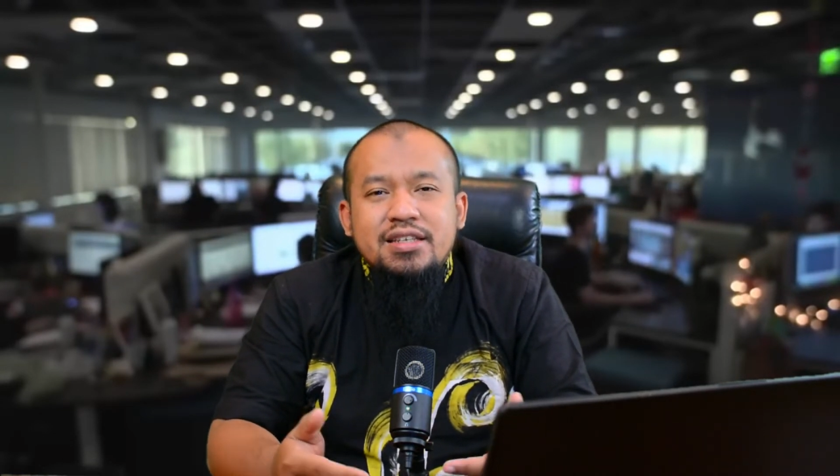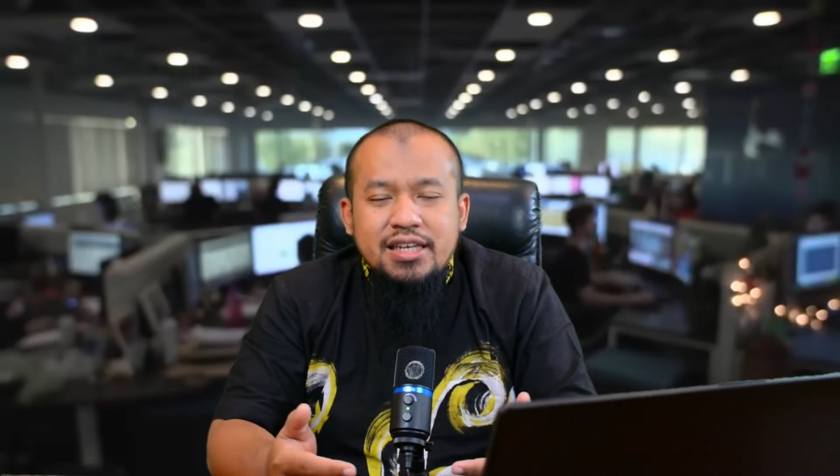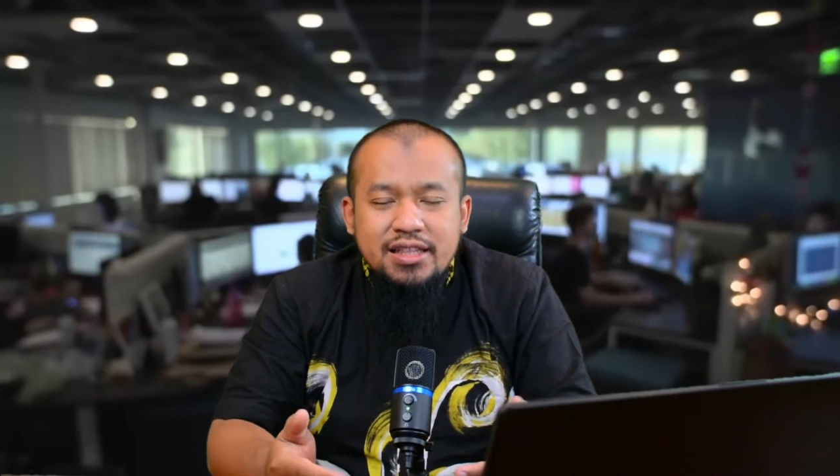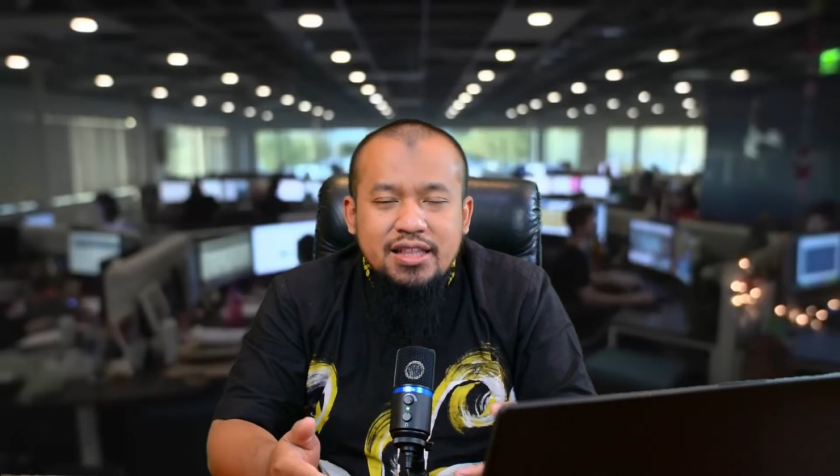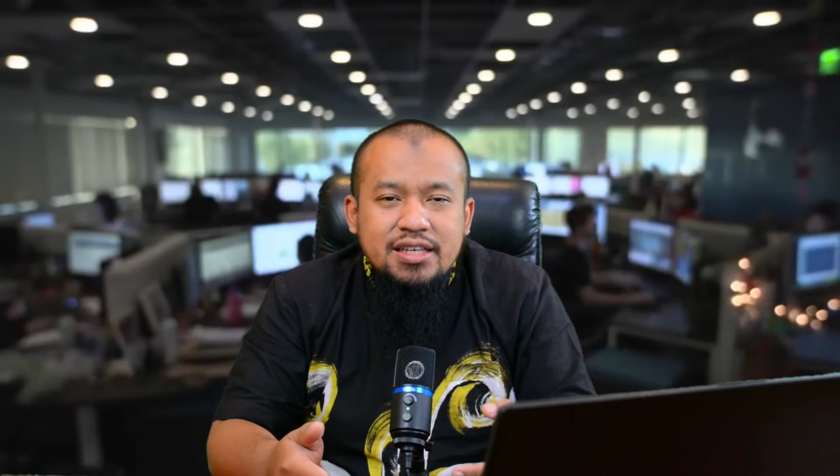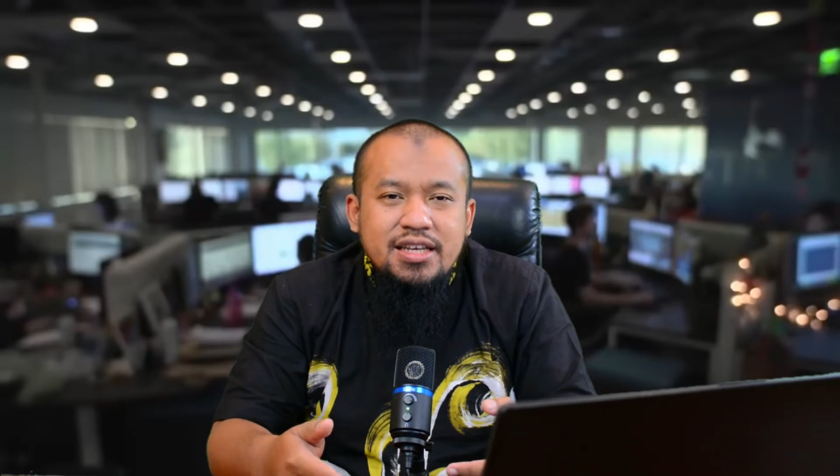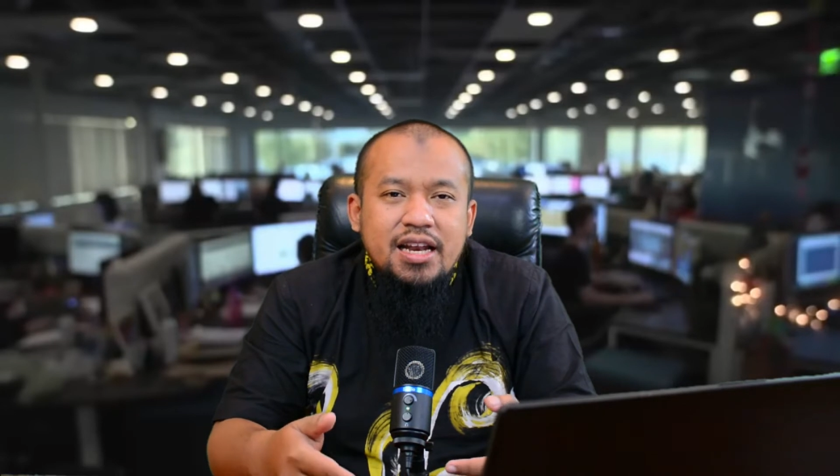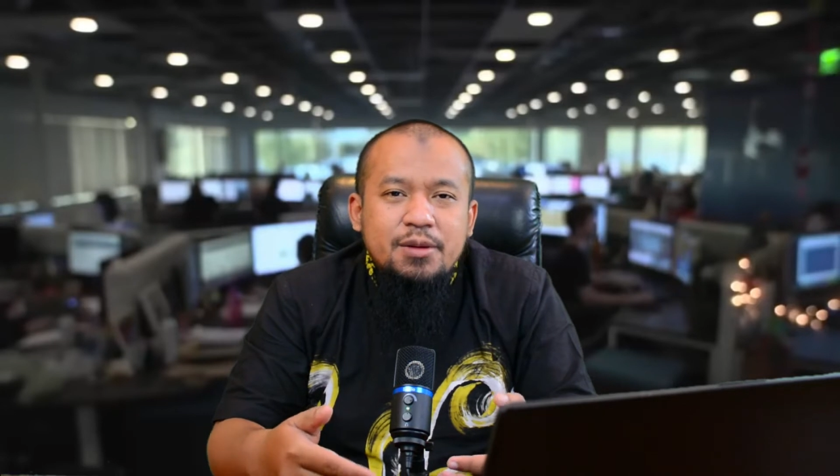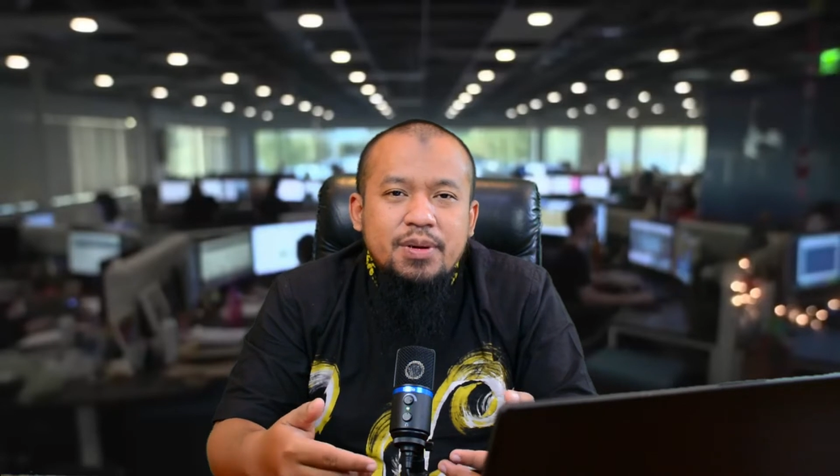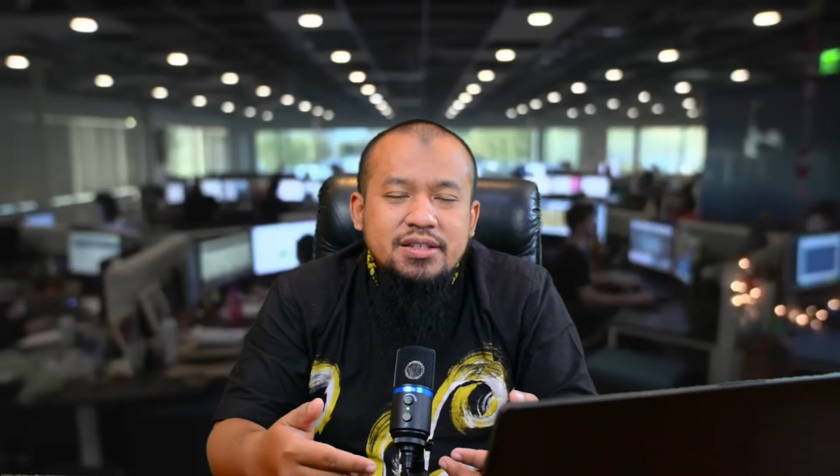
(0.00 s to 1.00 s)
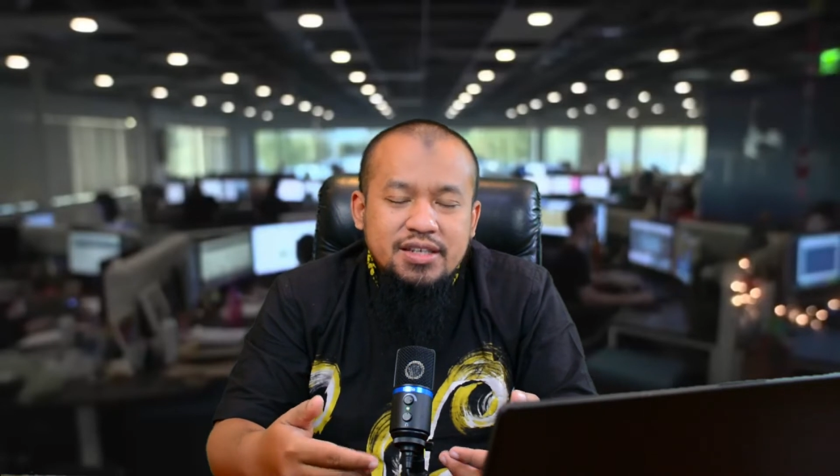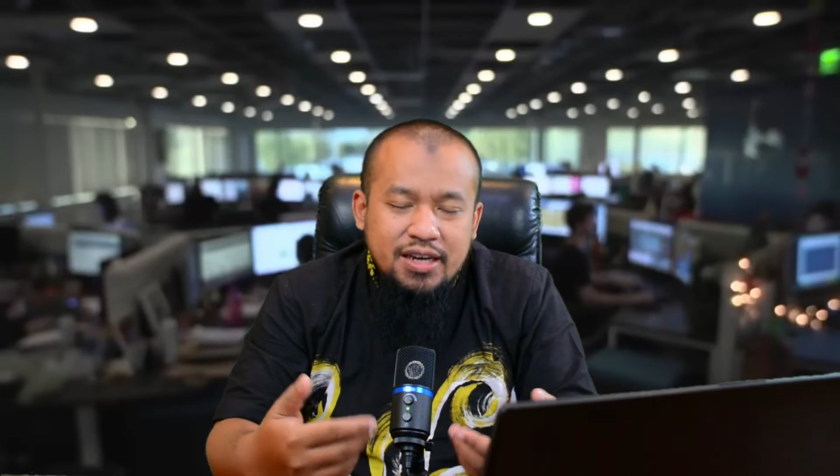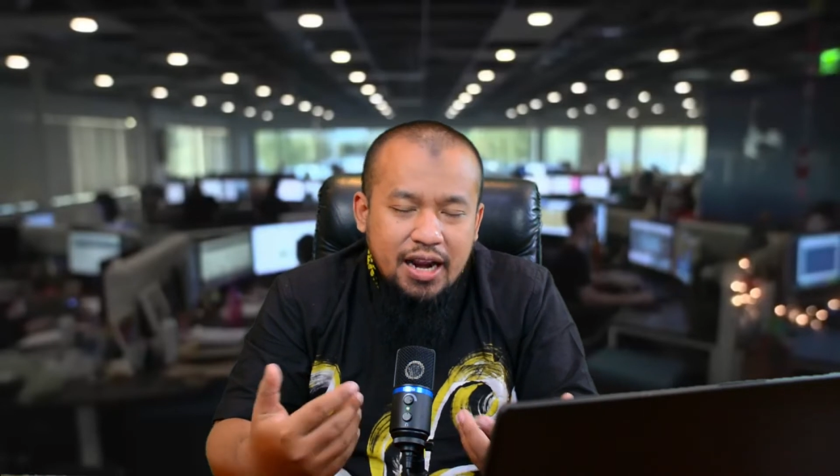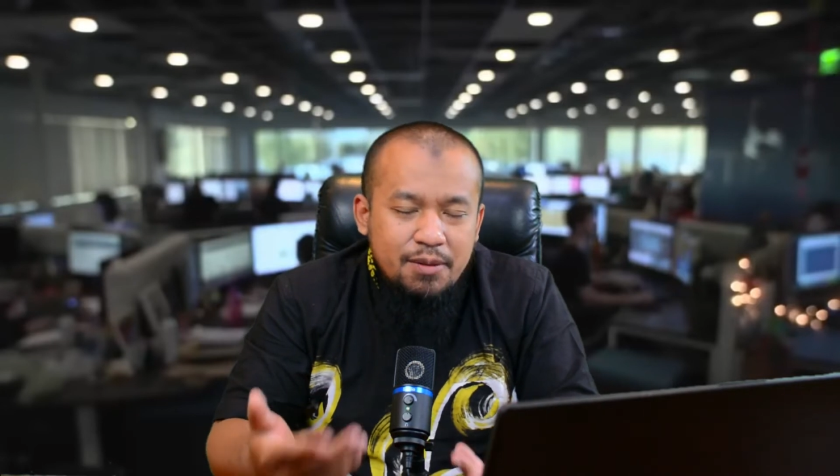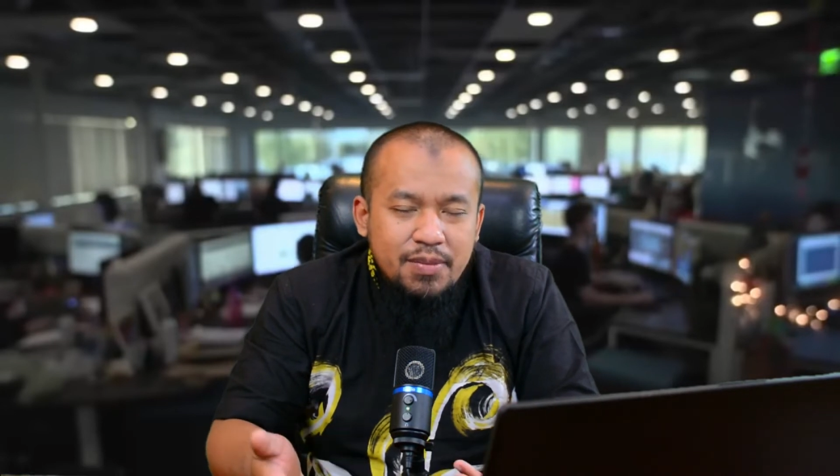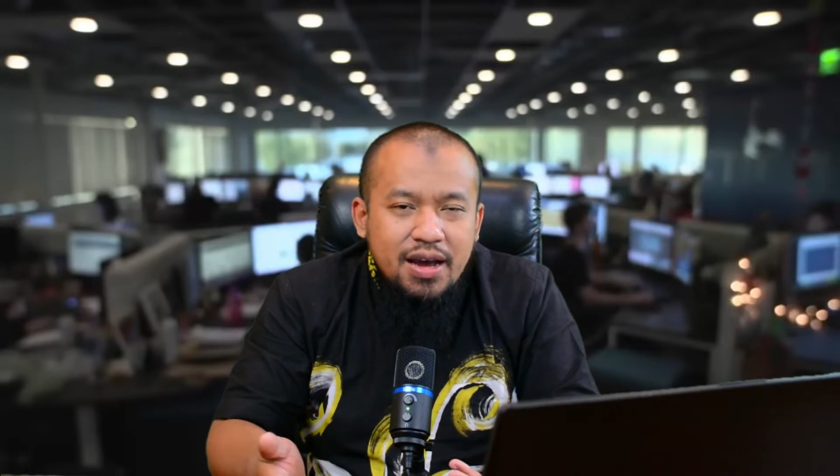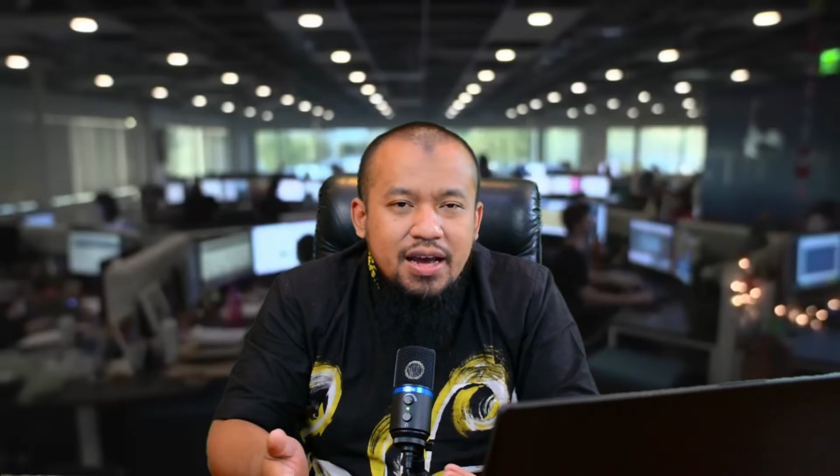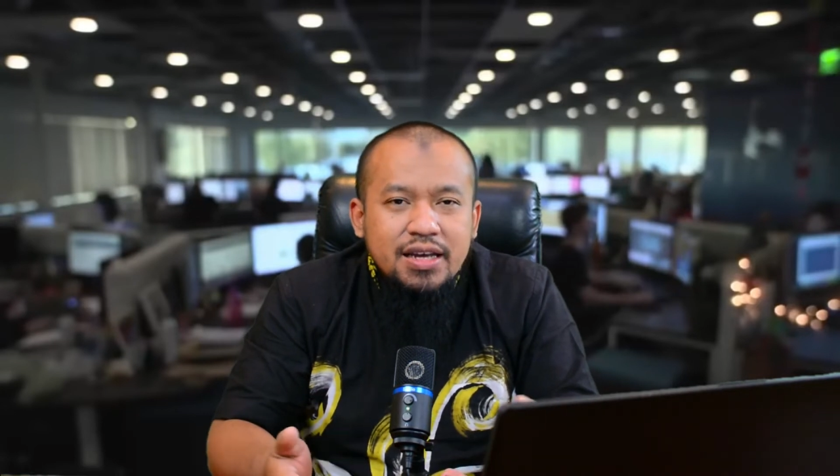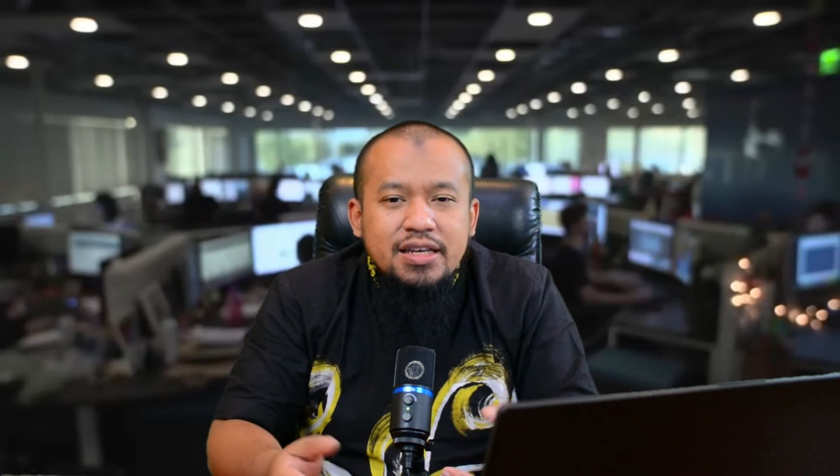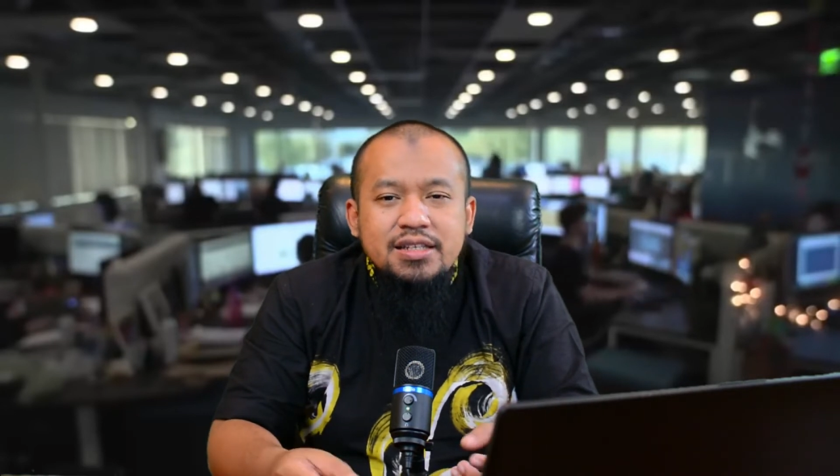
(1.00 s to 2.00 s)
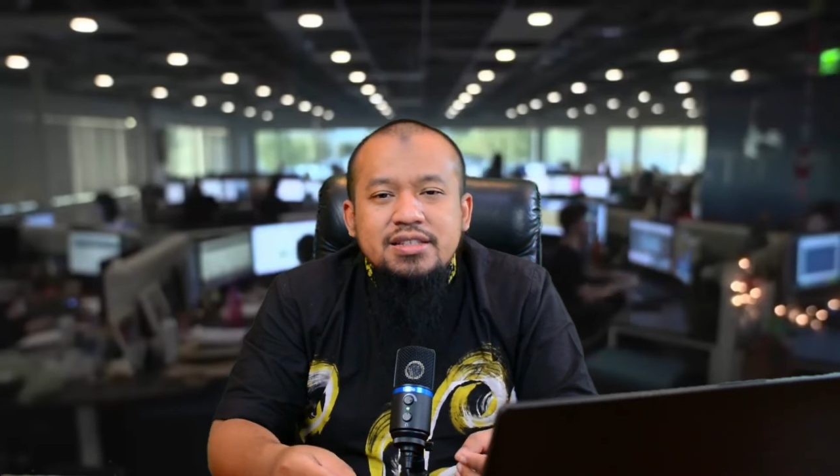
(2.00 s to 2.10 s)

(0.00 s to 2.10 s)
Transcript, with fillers: kita saling bercengkrama,